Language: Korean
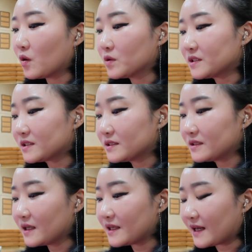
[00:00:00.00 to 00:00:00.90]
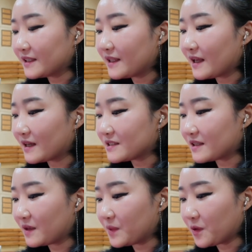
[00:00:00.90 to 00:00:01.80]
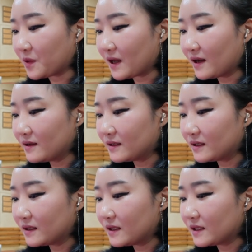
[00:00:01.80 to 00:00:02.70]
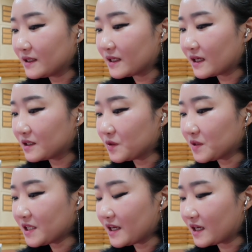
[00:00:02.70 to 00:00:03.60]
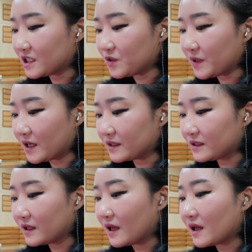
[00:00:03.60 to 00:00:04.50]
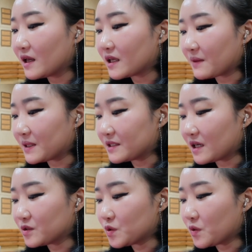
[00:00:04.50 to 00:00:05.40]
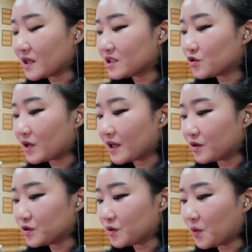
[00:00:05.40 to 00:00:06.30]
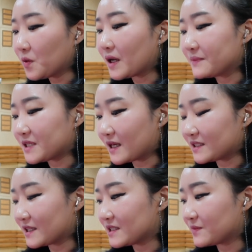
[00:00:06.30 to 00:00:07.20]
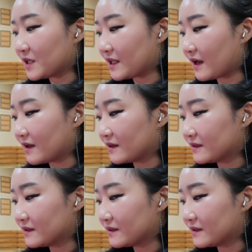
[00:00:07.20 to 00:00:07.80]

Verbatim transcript: 오늘은 야니네 얀센이 비올라, 리카르도 샤이가 지휘하는 개반타우스 오케스트라 연주로 감상하시겠습니다.